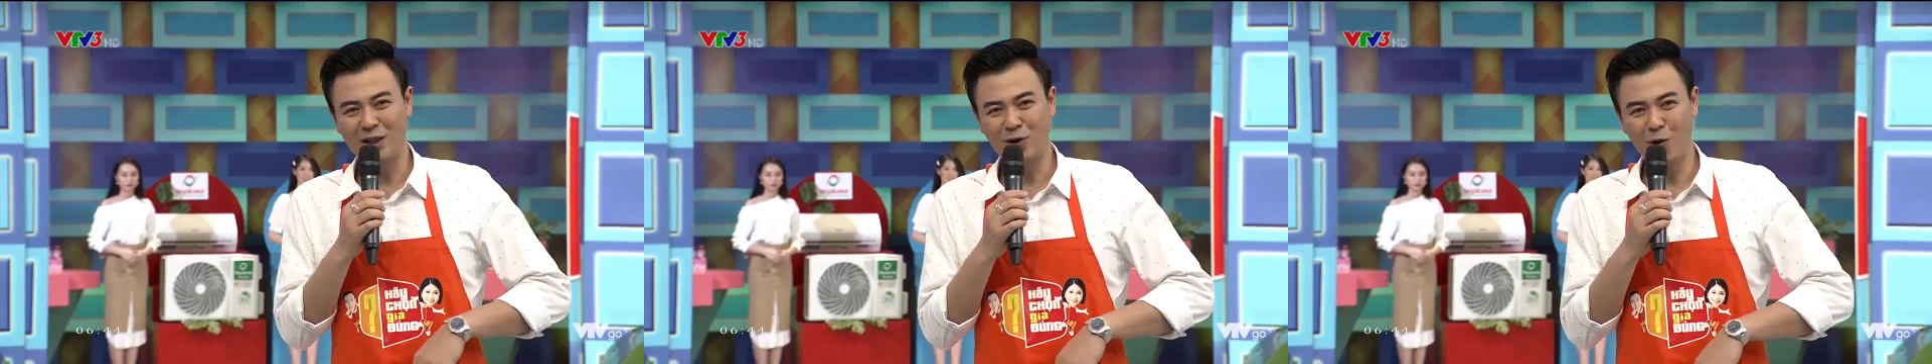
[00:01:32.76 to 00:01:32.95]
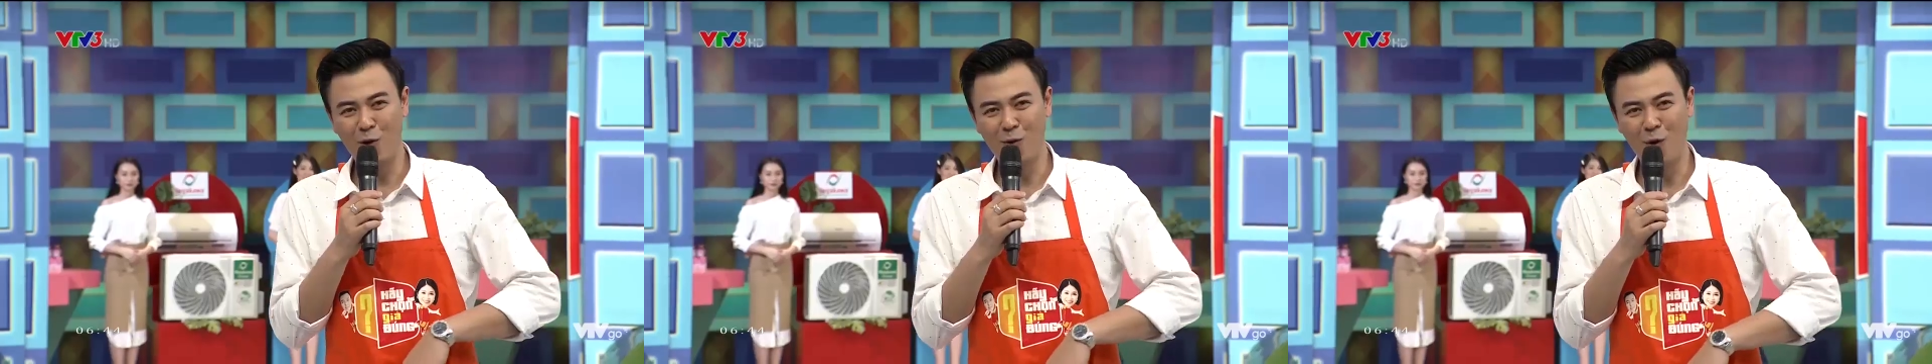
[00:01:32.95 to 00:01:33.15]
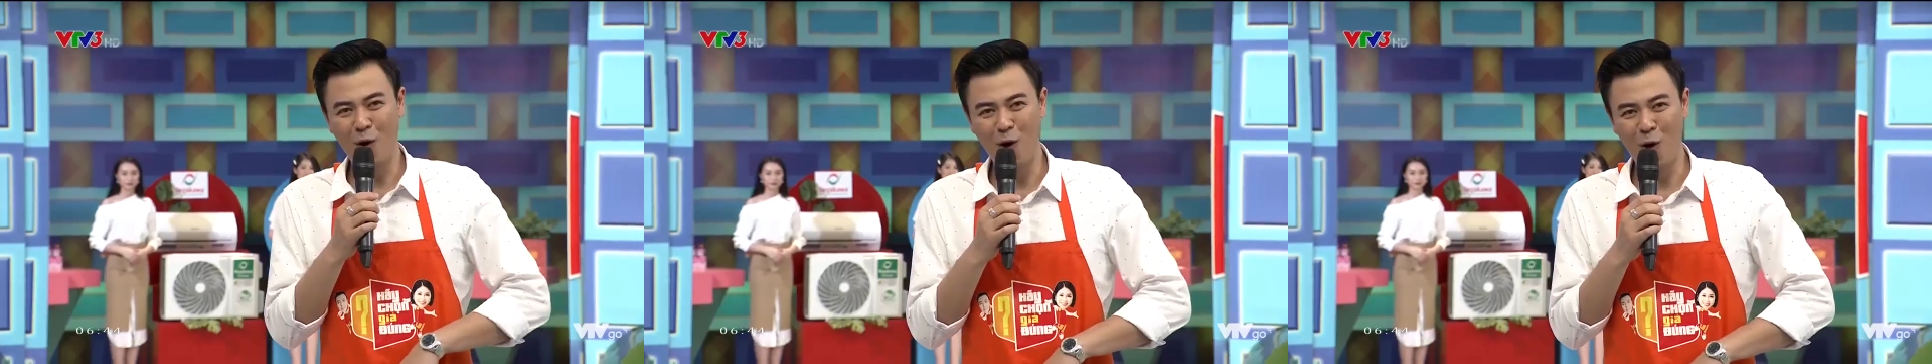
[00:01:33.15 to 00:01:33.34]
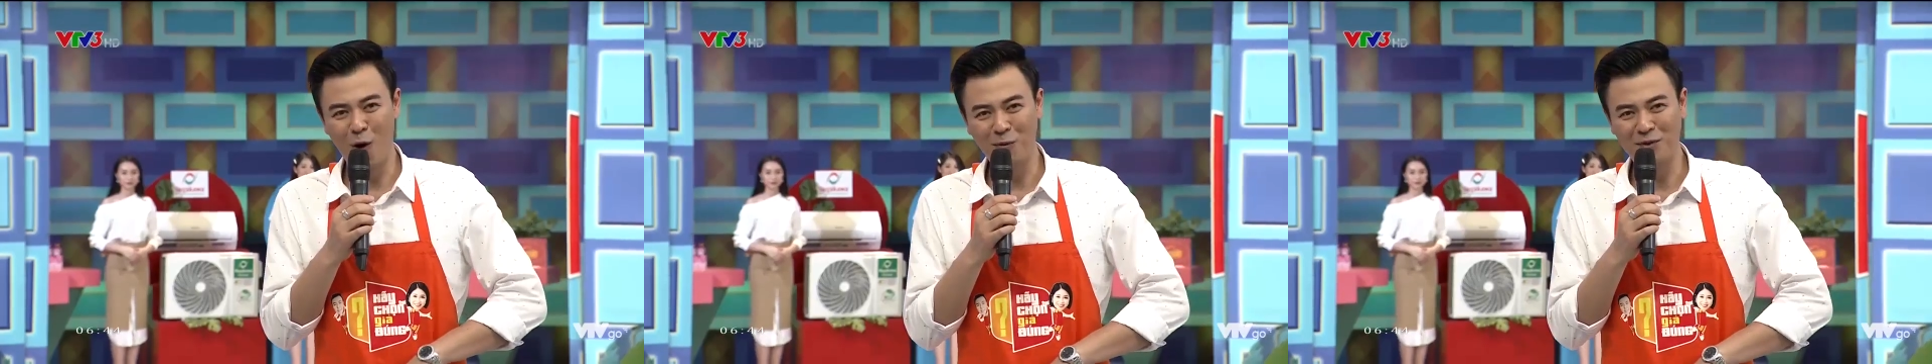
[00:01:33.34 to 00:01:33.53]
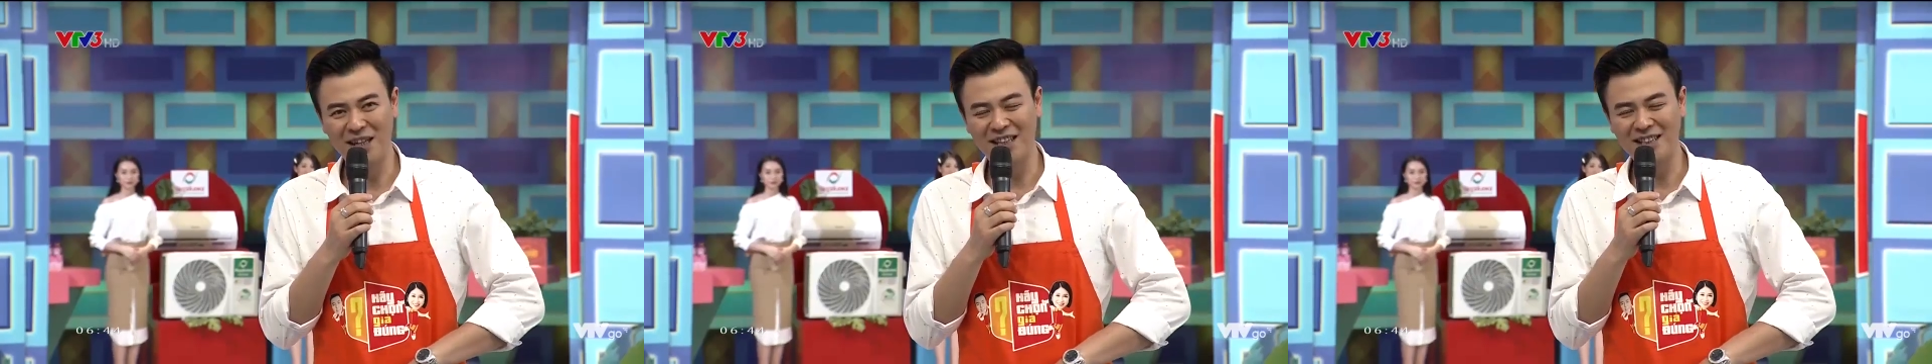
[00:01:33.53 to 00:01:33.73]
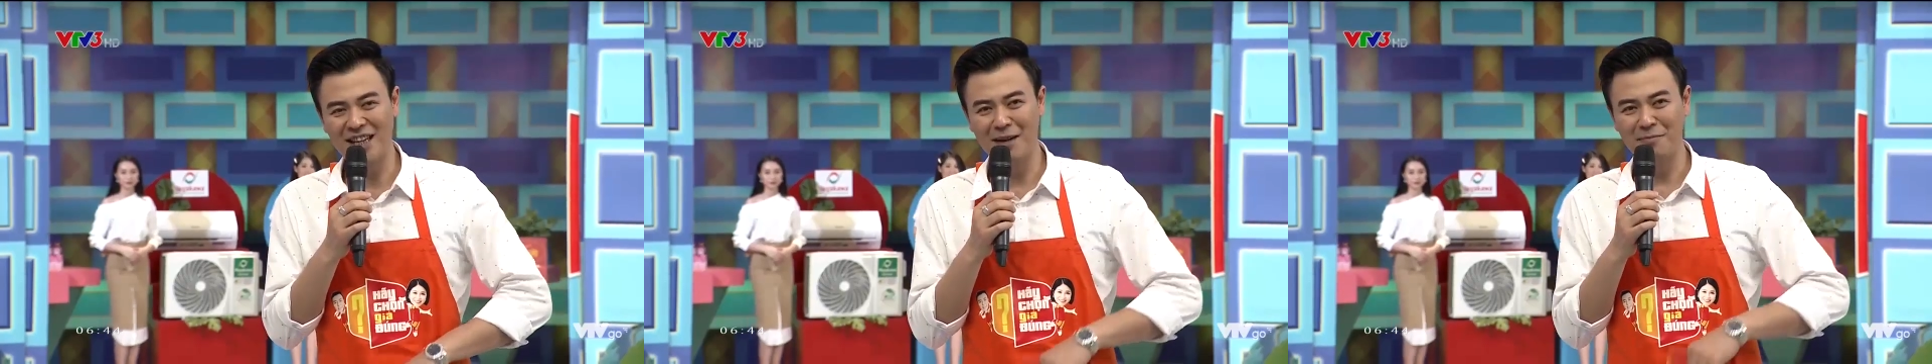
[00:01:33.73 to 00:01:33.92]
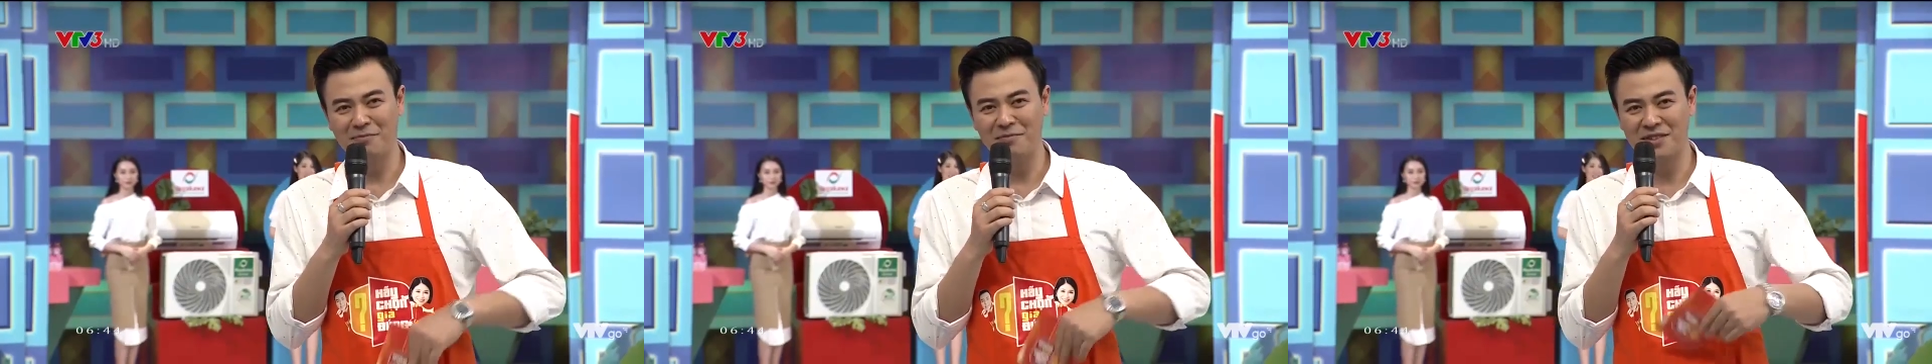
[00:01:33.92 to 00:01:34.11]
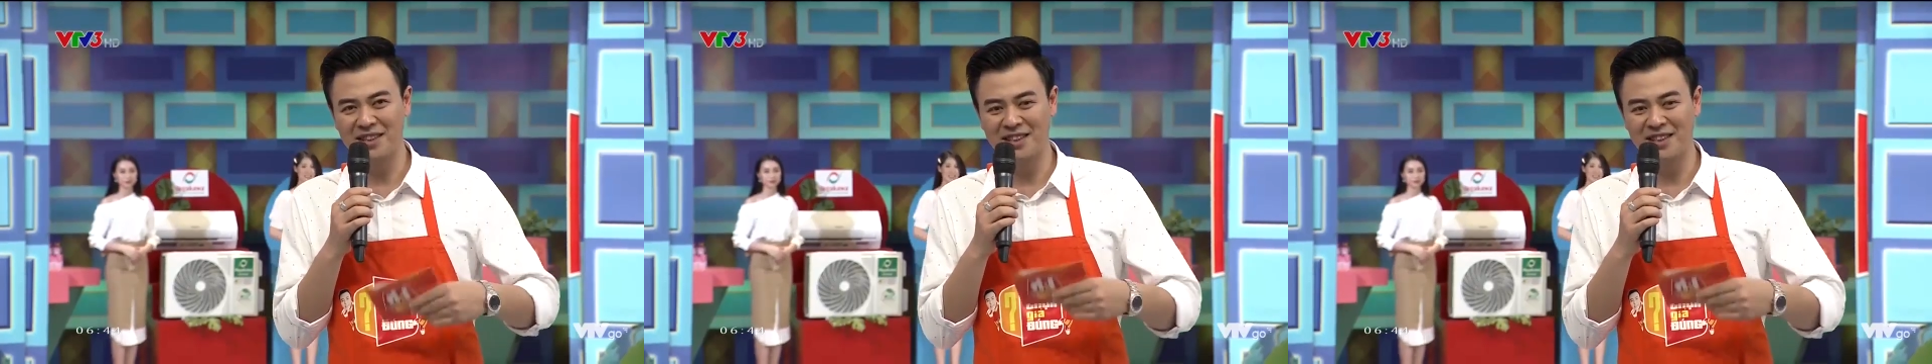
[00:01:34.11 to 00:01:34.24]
ta sẽ cùng hồi hộp chờ xem